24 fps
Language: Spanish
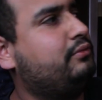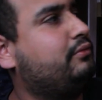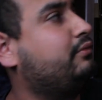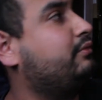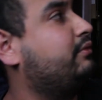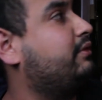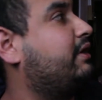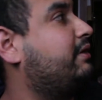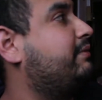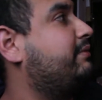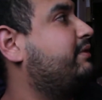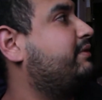
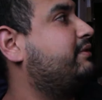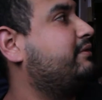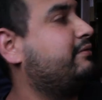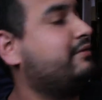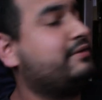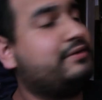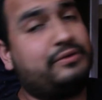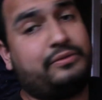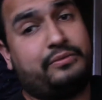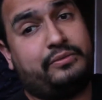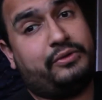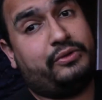realmente iba a
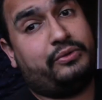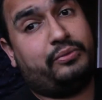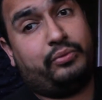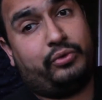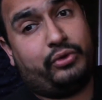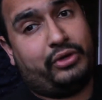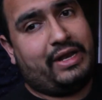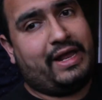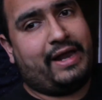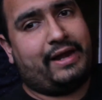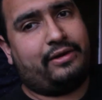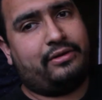ser un video muy
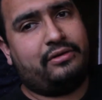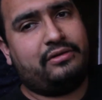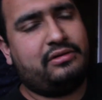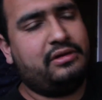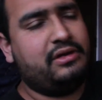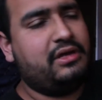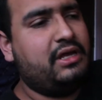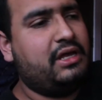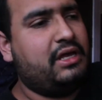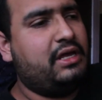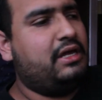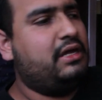largo.
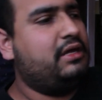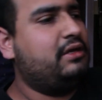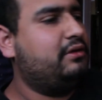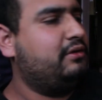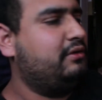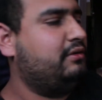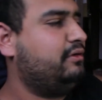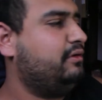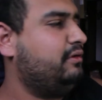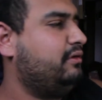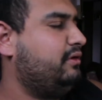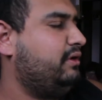
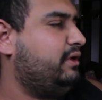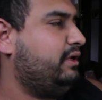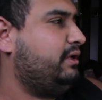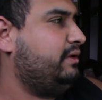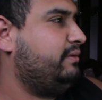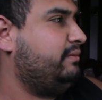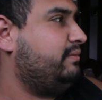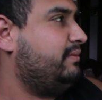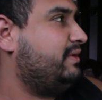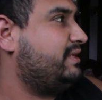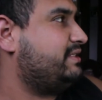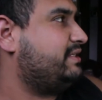¿no? Eh,
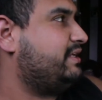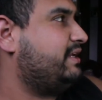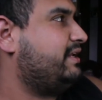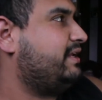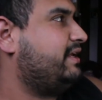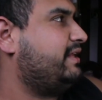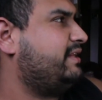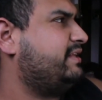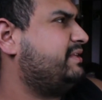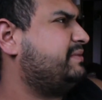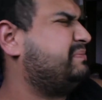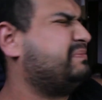más que
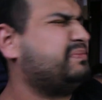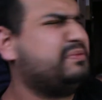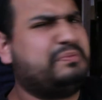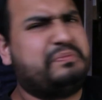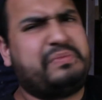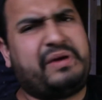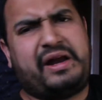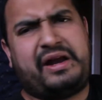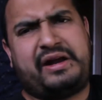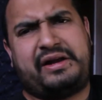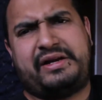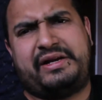nada es pues,
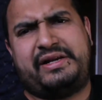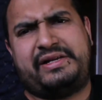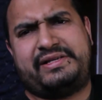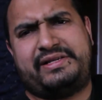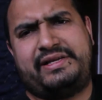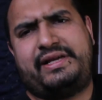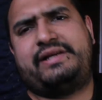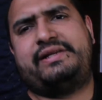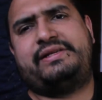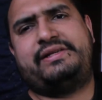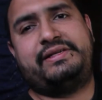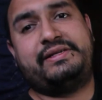para
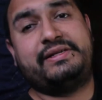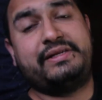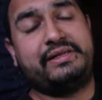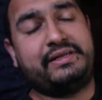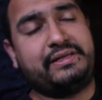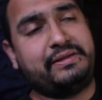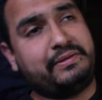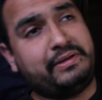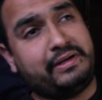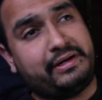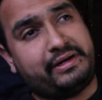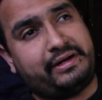regresar. Se siente
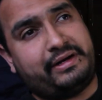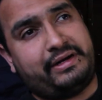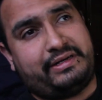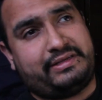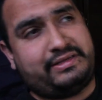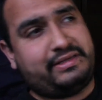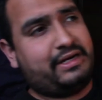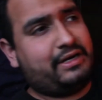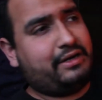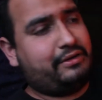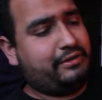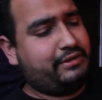bien
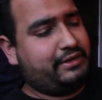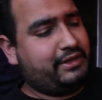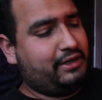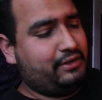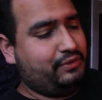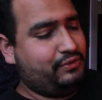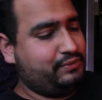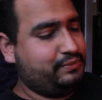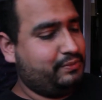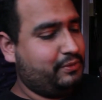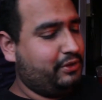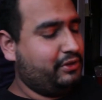regresar ahorita a
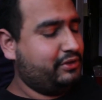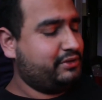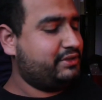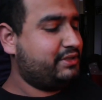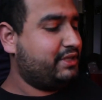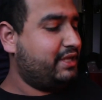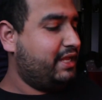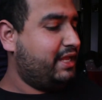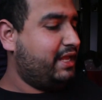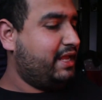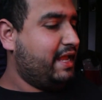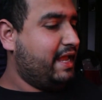los vlogs.
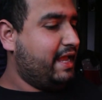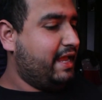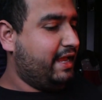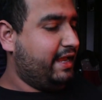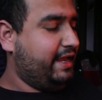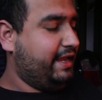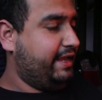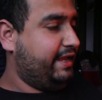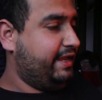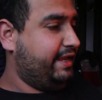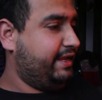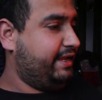
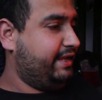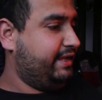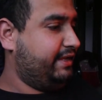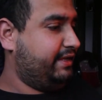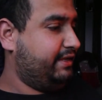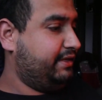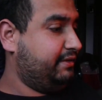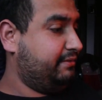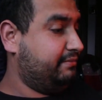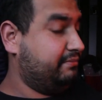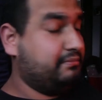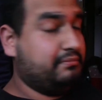
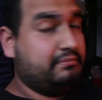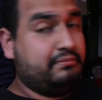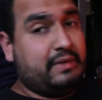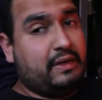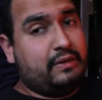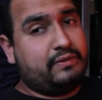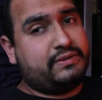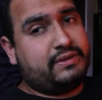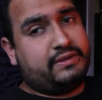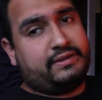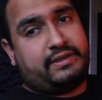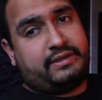Eh,
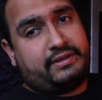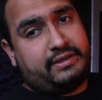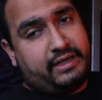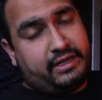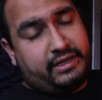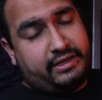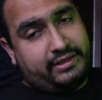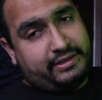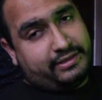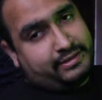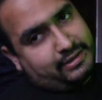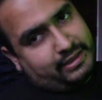vamos a tratar
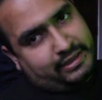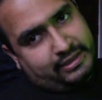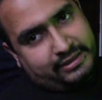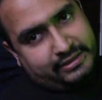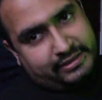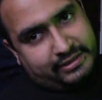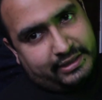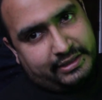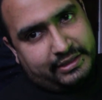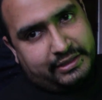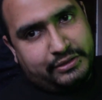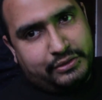de estarles
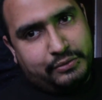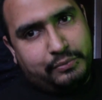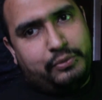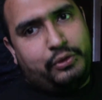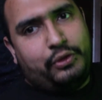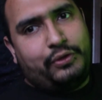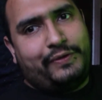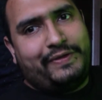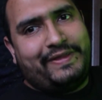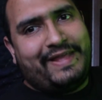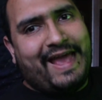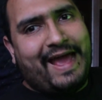trayendo
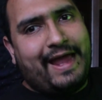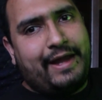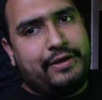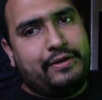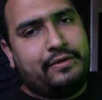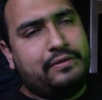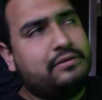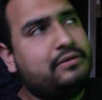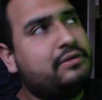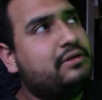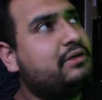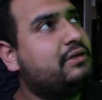blog diario.
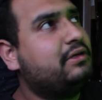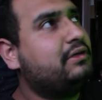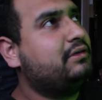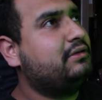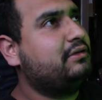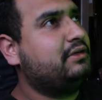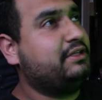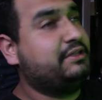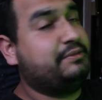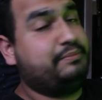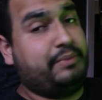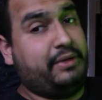
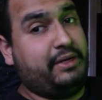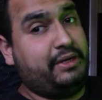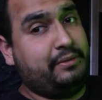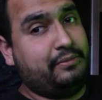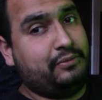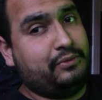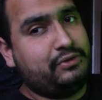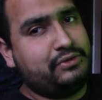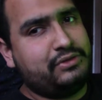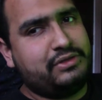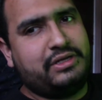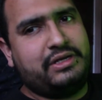
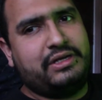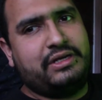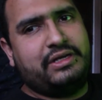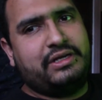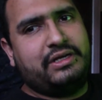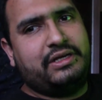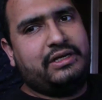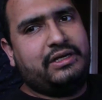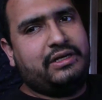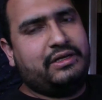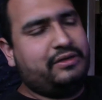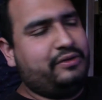Esperemos.
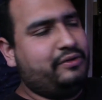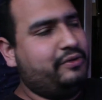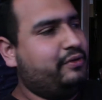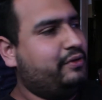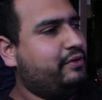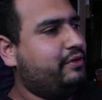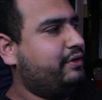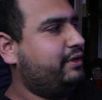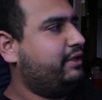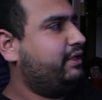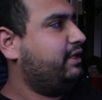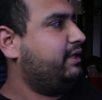
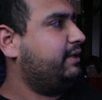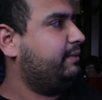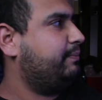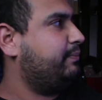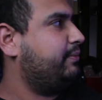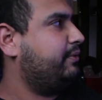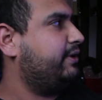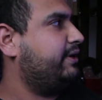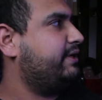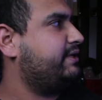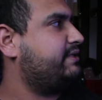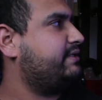¿No? Y
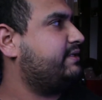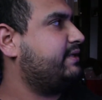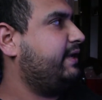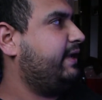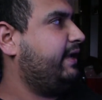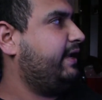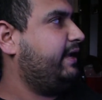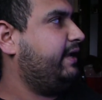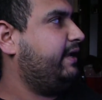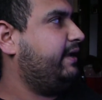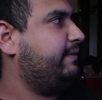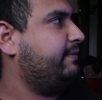pues
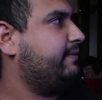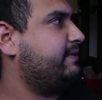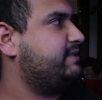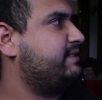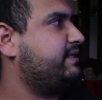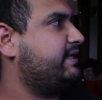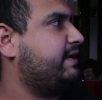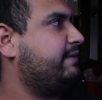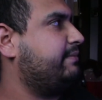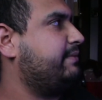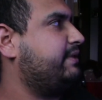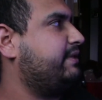eh,
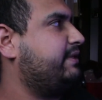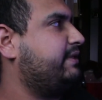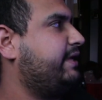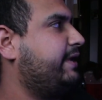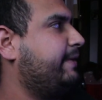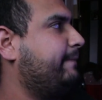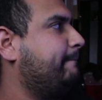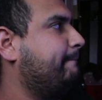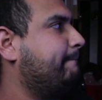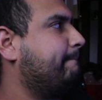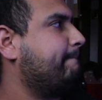básicamente